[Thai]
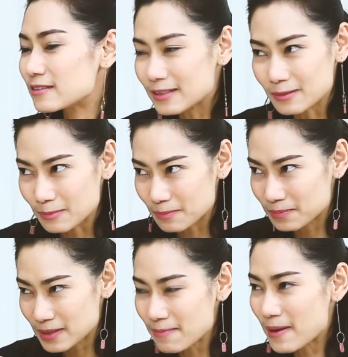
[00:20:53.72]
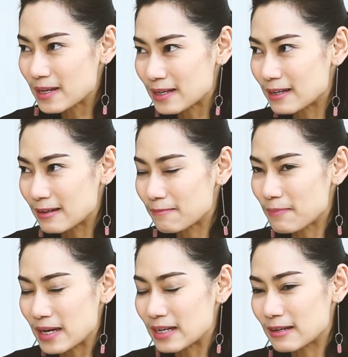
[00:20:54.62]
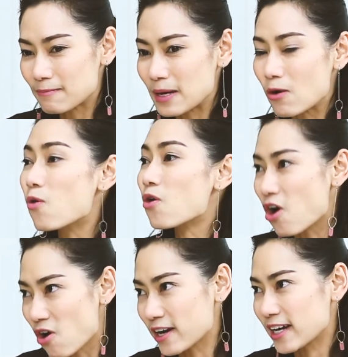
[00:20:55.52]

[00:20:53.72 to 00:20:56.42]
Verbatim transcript: สื่อที่เป็นเป็นเป็นองค์กร